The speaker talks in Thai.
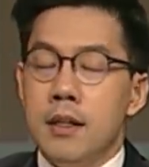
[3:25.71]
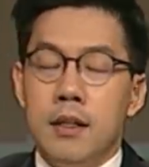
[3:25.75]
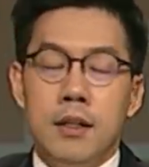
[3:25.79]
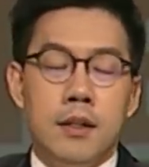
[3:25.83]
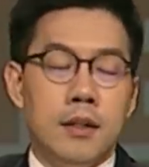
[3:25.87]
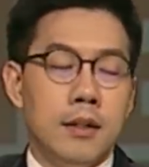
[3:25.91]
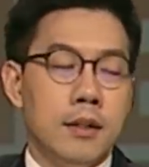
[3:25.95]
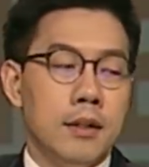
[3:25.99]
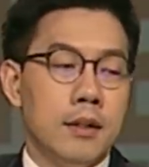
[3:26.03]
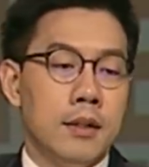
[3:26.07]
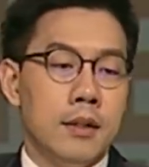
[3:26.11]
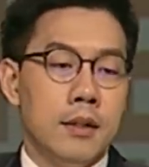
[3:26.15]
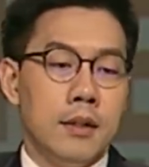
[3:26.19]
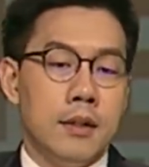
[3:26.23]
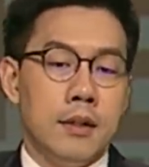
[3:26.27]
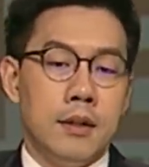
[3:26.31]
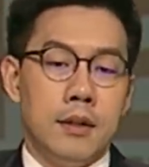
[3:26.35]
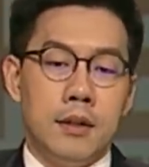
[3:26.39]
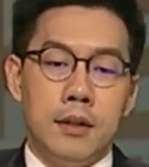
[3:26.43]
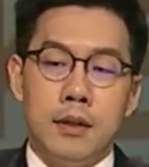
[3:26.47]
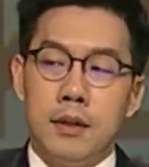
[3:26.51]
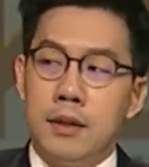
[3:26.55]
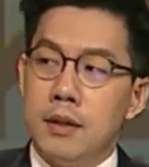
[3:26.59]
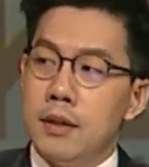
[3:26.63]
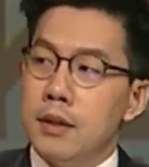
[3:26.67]
ก็พยายามล
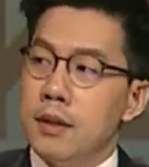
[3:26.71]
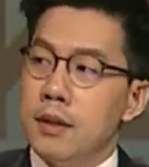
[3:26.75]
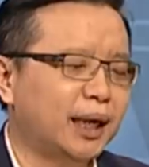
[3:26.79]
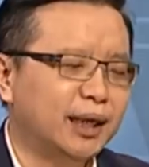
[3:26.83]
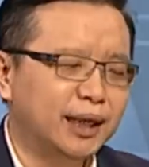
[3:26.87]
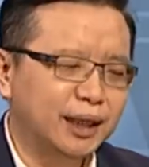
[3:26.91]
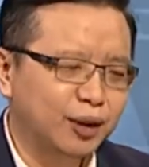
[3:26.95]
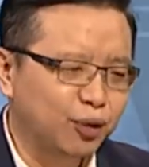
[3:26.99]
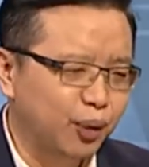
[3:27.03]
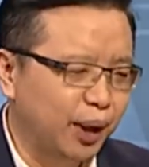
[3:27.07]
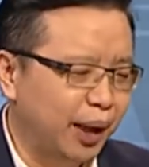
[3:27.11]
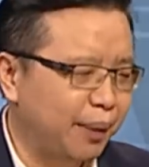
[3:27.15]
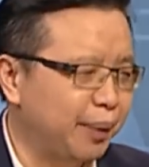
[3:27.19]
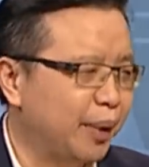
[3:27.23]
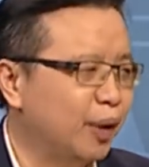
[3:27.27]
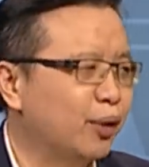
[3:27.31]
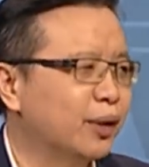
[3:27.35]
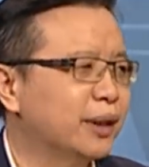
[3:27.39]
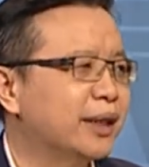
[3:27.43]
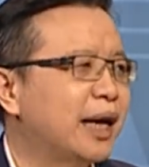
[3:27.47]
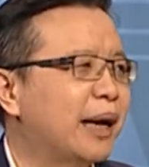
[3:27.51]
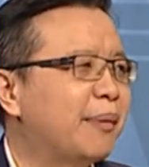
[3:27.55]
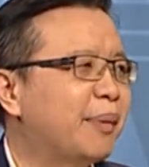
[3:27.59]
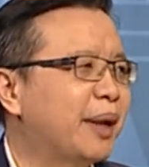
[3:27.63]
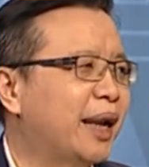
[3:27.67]
อยตัวงที่ตัวเองเป็นคน
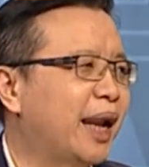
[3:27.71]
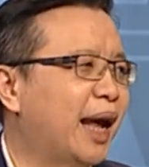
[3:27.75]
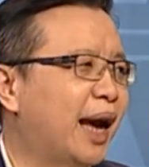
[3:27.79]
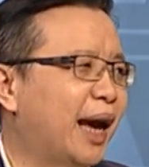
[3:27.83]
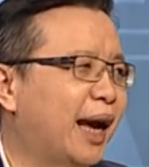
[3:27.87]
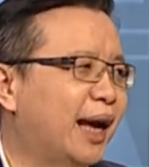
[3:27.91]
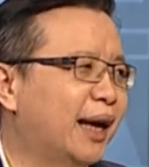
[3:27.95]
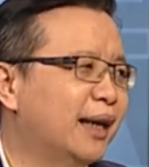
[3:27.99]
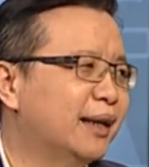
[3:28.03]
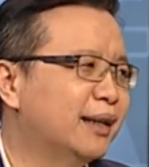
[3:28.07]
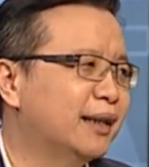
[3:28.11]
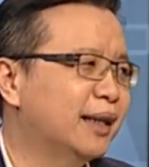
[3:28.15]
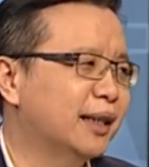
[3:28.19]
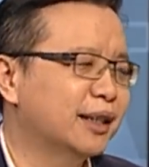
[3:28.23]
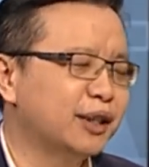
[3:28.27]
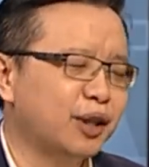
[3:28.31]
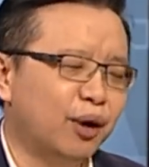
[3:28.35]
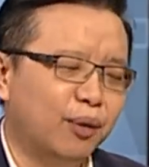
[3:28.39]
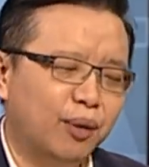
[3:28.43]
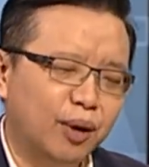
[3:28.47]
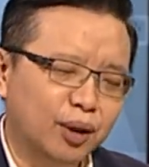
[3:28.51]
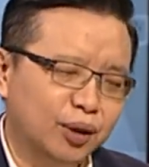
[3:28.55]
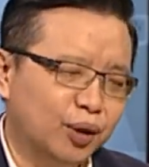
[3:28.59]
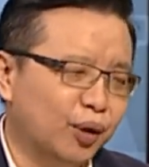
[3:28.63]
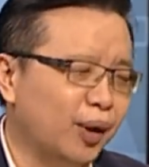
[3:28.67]
สร้างปัญหา และส
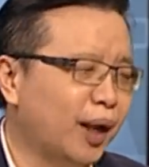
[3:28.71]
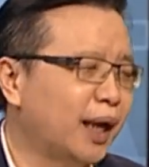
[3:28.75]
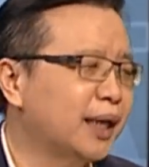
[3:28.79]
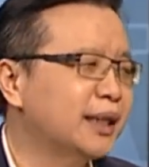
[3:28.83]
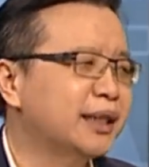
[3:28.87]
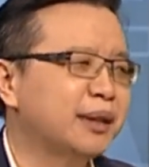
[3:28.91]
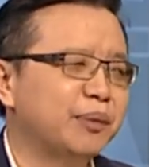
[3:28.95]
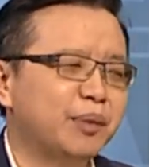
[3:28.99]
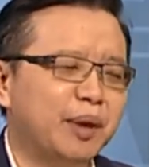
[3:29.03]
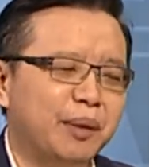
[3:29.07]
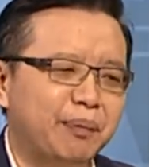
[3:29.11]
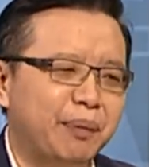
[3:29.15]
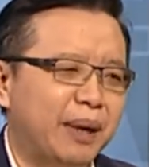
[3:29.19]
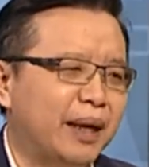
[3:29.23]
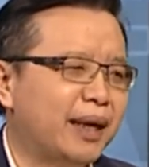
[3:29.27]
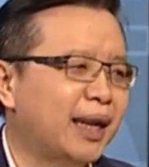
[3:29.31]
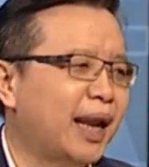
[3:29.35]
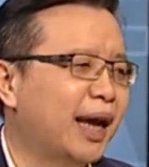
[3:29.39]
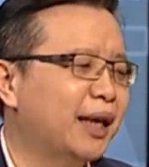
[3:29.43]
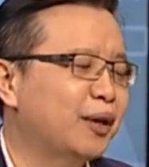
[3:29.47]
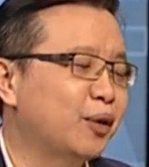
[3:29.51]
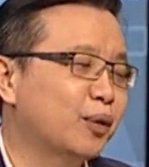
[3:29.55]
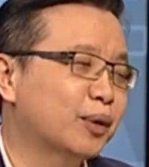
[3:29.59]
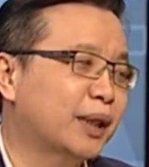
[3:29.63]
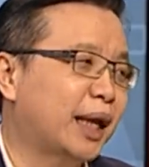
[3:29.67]
ว250เนี่ยเป็น
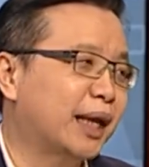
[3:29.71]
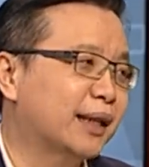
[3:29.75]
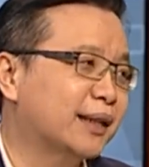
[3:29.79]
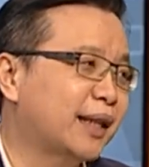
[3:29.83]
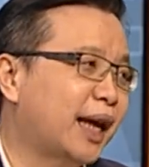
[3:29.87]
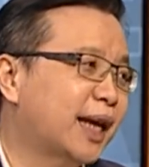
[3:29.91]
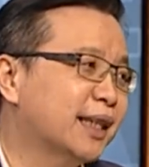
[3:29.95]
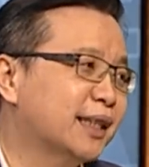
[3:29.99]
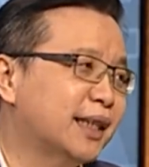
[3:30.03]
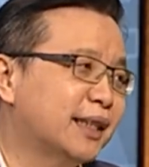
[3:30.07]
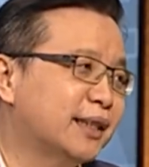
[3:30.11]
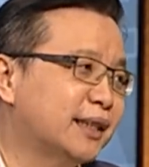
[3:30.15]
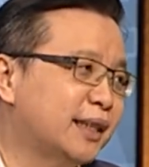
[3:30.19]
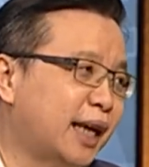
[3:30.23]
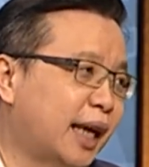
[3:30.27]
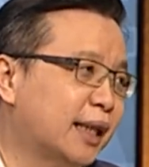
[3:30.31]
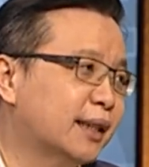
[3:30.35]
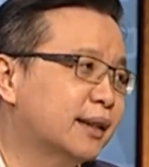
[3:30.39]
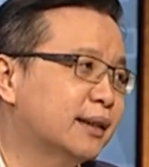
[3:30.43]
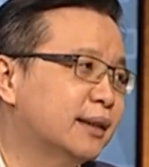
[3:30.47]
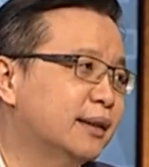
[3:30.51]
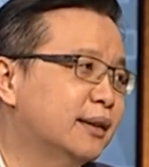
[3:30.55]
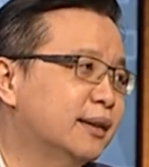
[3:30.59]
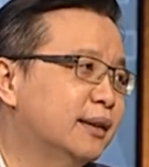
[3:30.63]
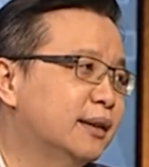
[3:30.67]
นายกแต่งตั้งชั
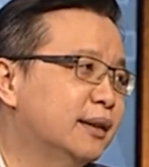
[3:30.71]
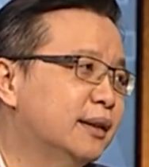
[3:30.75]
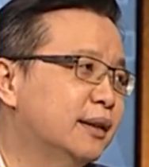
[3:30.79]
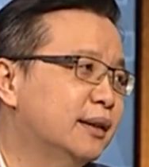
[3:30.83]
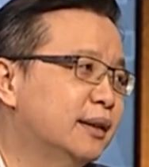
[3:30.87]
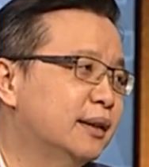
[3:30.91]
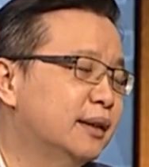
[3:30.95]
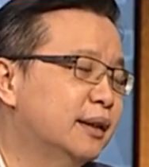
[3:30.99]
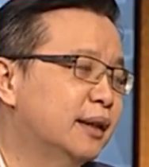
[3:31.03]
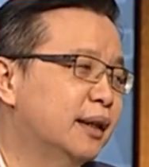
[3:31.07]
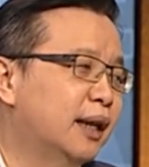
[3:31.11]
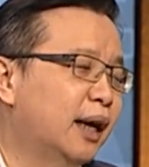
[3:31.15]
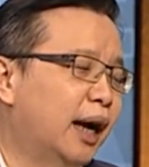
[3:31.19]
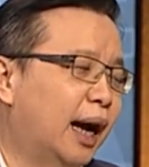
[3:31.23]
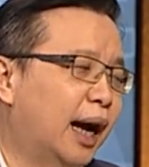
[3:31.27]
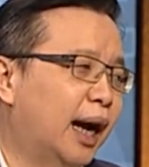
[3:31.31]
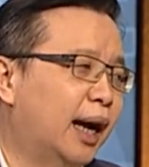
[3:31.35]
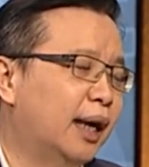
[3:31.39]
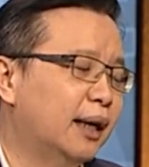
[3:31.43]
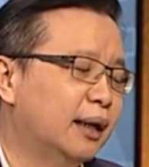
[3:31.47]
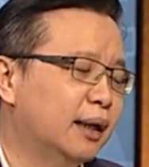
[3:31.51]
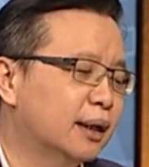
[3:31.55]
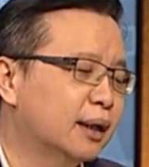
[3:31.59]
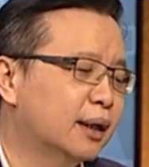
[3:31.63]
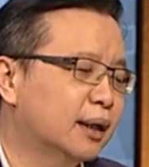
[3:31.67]
ดๆครับฮะ
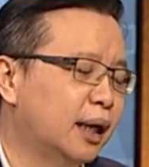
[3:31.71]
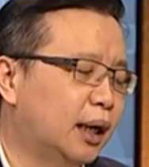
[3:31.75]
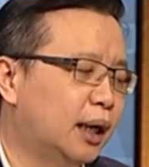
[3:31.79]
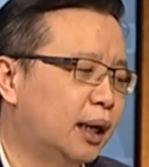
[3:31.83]
แล้ว